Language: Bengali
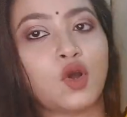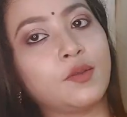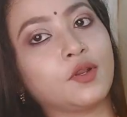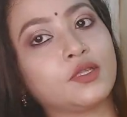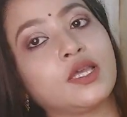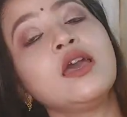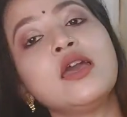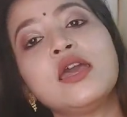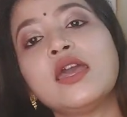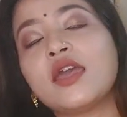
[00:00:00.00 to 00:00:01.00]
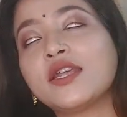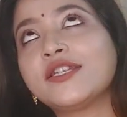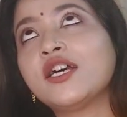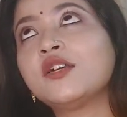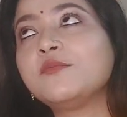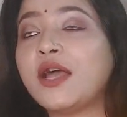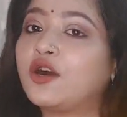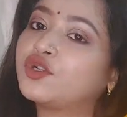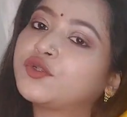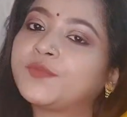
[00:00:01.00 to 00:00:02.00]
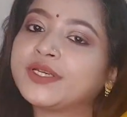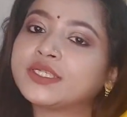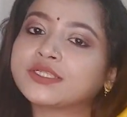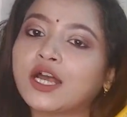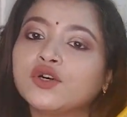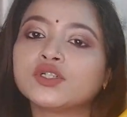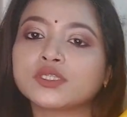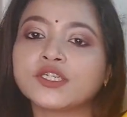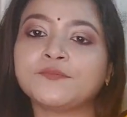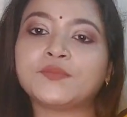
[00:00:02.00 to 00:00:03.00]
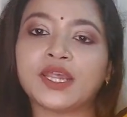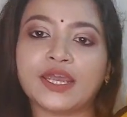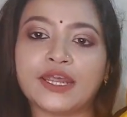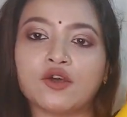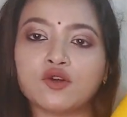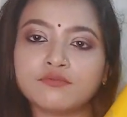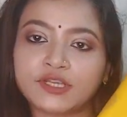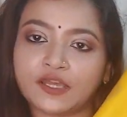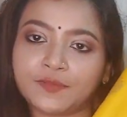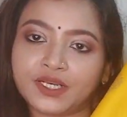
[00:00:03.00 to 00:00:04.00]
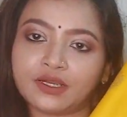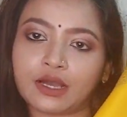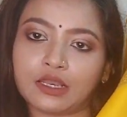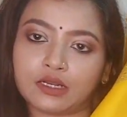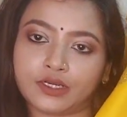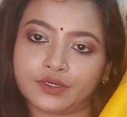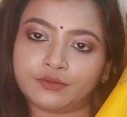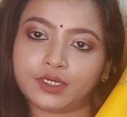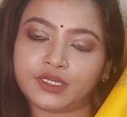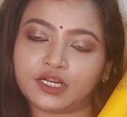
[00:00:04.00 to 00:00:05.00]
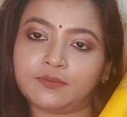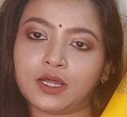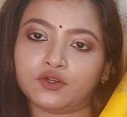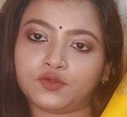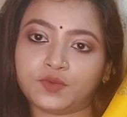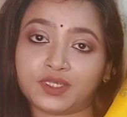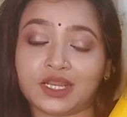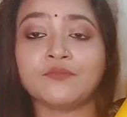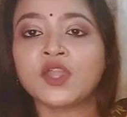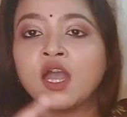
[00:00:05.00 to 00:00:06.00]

অল বডিতে এটার ব্লাউজ পিসটাও হচ্ছে প্লে এরকম টাইপেরই কালারের এটার ব্লাউজ পিসটা